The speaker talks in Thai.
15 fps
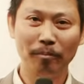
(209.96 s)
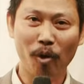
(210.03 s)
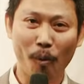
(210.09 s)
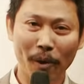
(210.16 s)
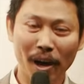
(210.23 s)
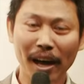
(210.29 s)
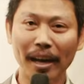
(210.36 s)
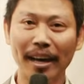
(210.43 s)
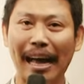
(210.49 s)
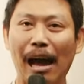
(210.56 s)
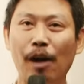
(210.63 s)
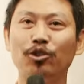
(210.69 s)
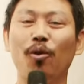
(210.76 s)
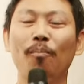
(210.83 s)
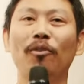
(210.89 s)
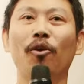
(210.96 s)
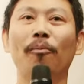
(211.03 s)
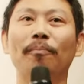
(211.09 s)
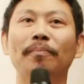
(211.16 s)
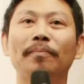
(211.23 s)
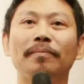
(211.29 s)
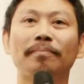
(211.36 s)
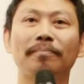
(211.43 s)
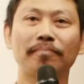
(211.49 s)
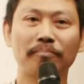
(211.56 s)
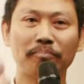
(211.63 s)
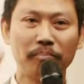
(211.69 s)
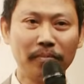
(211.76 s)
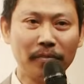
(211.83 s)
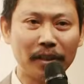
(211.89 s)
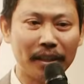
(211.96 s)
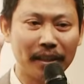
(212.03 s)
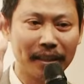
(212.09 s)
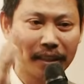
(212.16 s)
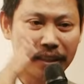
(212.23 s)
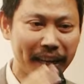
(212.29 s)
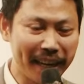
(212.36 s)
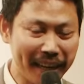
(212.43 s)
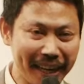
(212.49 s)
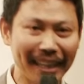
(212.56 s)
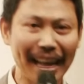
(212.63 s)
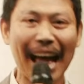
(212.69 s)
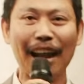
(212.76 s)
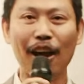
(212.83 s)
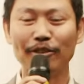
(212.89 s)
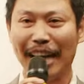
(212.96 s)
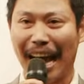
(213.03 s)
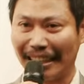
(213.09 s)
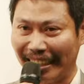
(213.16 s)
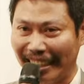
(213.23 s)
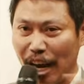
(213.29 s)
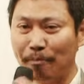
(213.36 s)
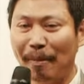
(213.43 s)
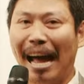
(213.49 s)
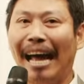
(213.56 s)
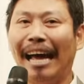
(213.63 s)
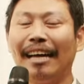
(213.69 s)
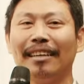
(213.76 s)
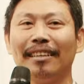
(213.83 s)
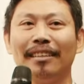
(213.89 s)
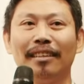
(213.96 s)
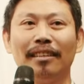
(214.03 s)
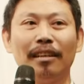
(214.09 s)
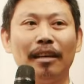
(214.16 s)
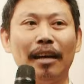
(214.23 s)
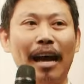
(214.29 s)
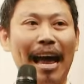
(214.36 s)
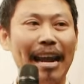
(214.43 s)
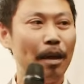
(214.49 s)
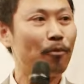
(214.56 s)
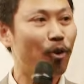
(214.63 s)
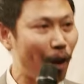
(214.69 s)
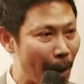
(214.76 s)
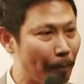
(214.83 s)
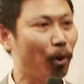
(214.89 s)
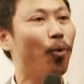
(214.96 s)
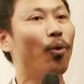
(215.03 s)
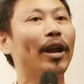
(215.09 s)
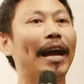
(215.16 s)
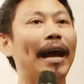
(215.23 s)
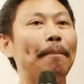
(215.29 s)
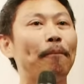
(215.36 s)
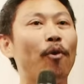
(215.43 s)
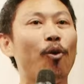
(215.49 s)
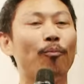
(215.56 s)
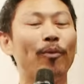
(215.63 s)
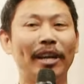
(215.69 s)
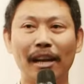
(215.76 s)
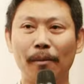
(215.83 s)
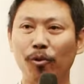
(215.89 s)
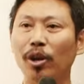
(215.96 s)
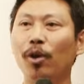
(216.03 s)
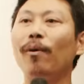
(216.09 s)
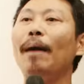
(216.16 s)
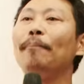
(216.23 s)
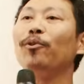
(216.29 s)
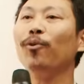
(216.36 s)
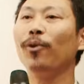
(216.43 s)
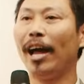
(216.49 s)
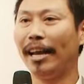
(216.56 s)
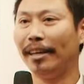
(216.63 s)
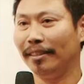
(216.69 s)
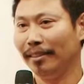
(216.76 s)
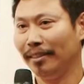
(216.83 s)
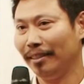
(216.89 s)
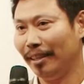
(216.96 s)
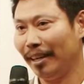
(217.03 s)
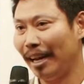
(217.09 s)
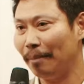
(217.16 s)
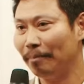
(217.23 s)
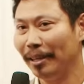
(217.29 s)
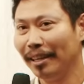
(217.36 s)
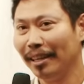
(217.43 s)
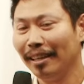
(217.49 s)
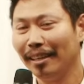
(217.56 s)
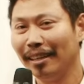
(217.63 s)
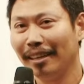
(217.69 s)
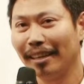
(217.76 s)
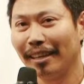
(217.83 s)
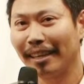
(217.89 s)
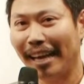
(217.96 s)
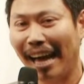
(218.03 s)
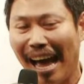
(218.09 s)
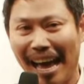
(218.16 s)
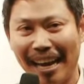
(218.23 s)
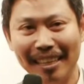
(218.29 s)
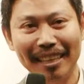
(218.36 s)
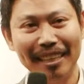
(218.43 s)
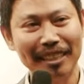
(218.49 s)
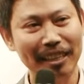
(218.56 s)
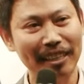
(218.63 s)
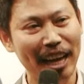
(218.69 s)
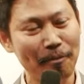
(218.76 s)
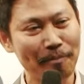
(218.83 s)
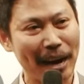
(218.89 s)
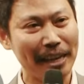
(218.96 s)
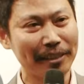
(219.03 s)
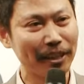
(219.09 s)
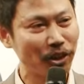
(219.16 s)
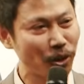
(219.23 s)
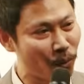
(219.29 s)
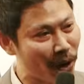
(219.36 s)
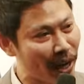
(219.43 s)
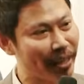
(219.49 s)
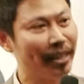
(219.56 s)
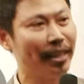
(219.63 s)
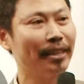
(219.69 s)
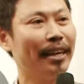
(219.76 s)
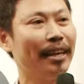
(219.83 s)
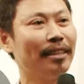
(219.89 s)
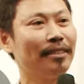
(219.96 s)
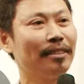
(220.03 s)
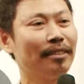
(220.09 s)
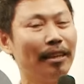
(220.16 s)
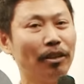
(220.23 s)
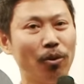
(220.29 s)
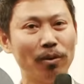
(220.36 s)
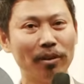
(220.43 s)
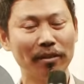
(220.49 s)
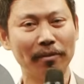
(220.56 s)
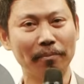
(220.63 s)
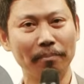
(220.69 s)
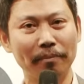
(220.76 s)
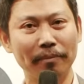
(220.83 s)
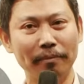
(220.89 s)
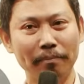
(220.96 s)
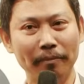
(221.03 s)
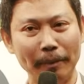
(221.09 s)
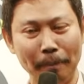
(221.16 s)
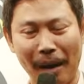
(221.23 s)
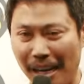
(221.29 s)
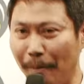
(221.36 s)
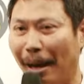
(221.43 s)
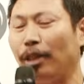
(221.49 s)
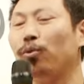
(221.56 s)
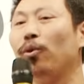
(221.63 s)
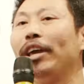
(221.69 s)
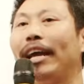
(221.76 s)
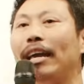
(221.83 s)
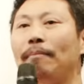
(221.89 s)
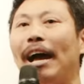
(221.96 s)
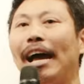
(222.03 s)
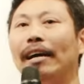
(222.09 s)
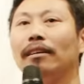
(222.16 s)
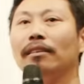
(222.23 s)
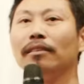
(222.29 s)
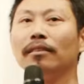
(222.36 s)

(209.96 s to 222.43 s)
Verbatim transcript: ผมก็เข้าชมรมทีนี้ถ้าเราอยากจะเลี้ยงหมาอันนี้เป็นความรู้นะครับผมวันนี้เราพูดเรื่องความรู้กันนะครับการที่จะเลี้ยงหมาสักตัวหนึ่งเนี่ยเราต้องปฏิบัติตัวยังไงบ้าง